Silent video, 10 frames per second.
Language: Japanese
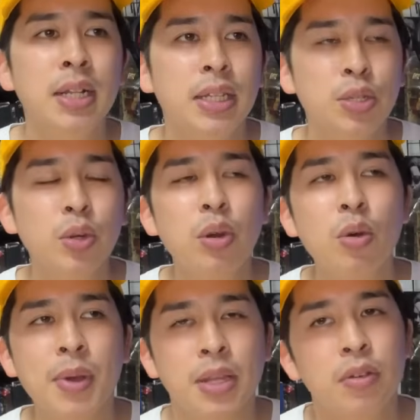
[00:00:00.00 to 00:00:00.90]
で、そこで
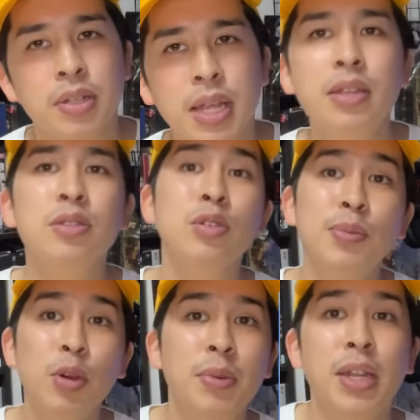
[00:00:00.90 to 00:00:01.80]
こう、まあ、いわゆる潜水
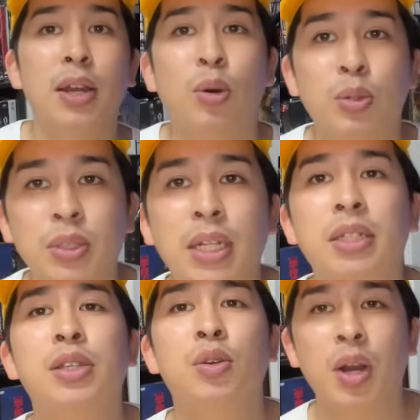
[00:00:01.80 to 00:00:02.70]
病みたいなことな
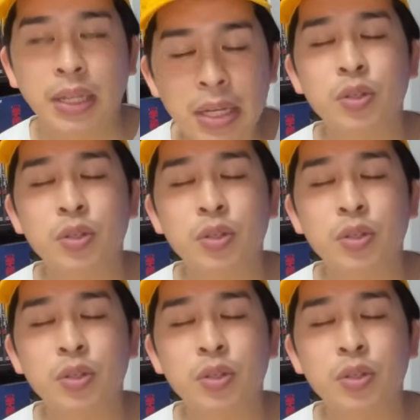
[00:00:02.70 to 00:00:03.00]
んでしょうかね、